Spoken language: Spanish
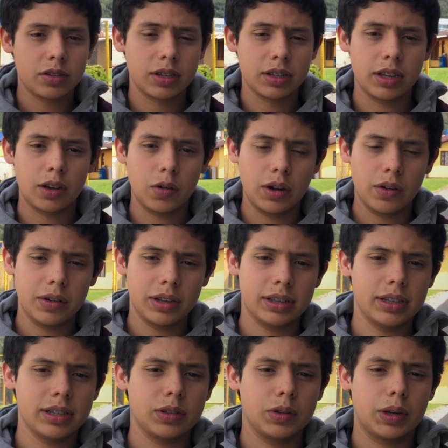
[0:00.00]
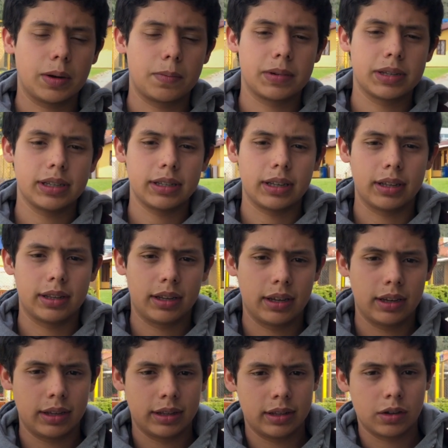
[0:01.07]
soy Santiago Navente y soy
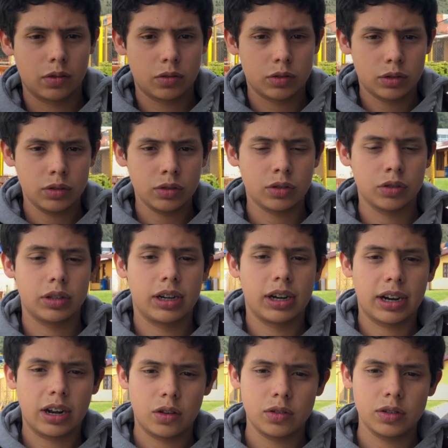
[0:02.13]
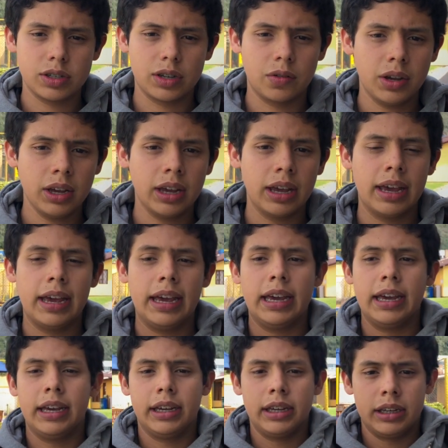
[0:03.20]
representante de curso, soy del grado 11B
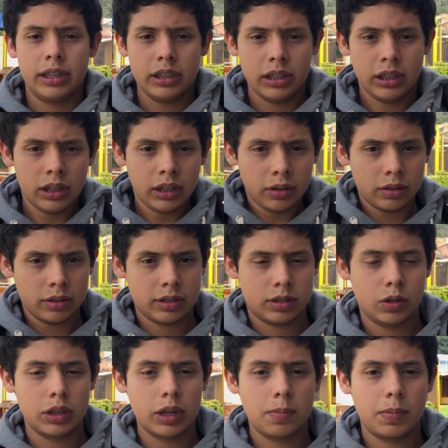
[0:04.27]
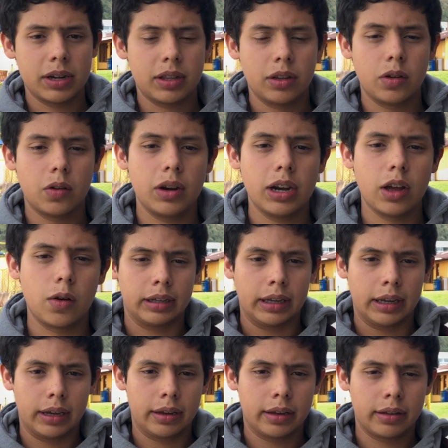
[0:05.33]
y soy del partido avalado
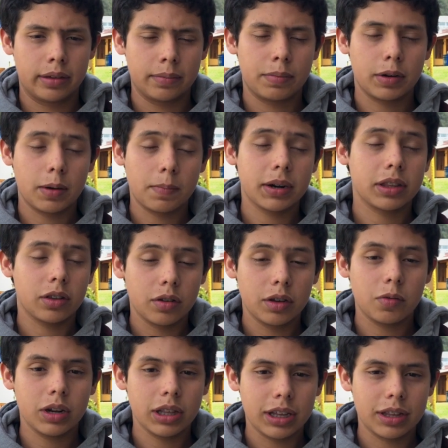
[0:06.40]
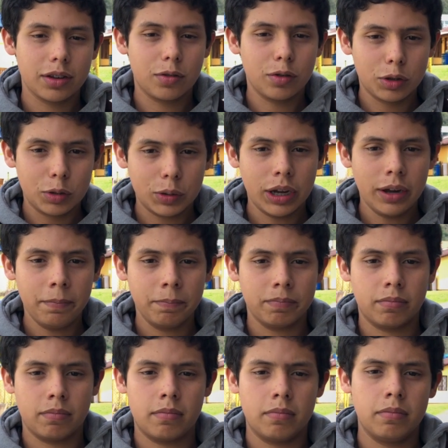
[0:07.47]
por el Partido de Igualdad y Cultura.
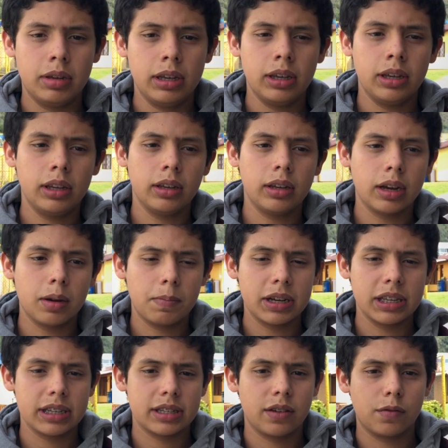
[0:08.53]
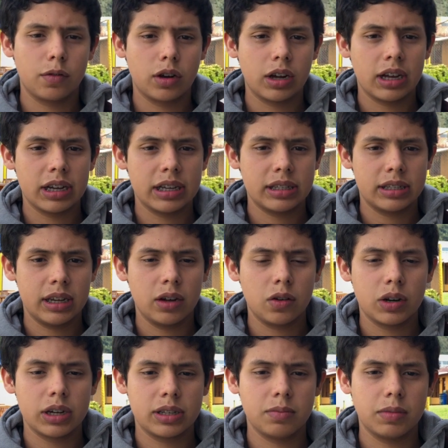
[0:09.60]
Mi campaña está enfocada hacia un
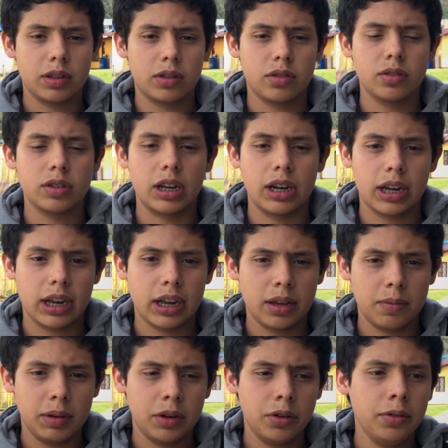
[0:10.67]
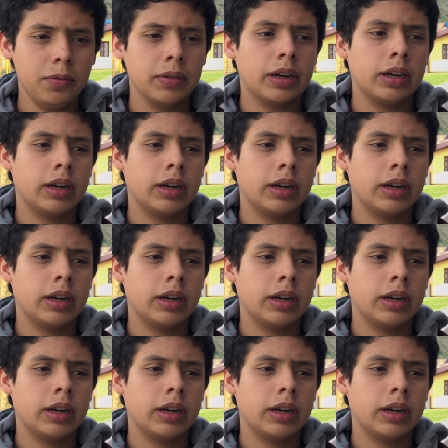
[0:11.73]
crecimiento social y académico.